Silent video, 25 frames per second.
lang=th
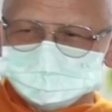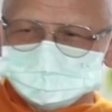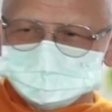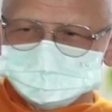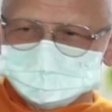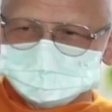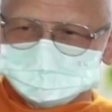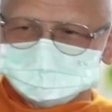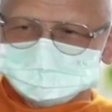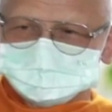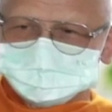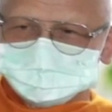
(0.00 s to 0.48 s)
ดอก
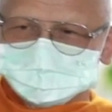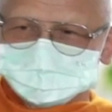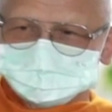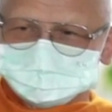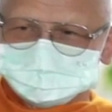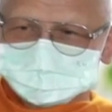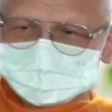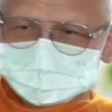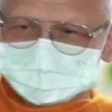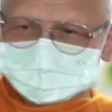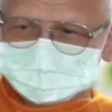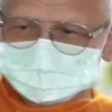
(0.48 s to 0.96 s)
บัวบา
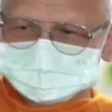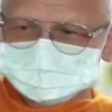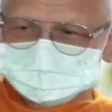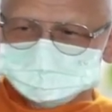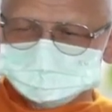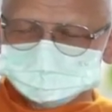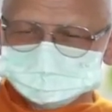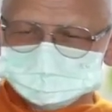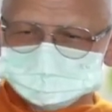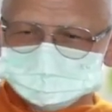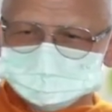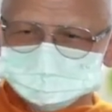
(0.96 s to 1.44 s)
นนี่ก็
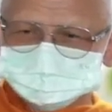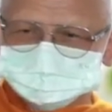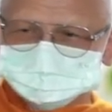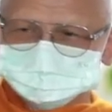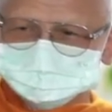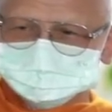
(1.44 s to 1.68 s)
คือ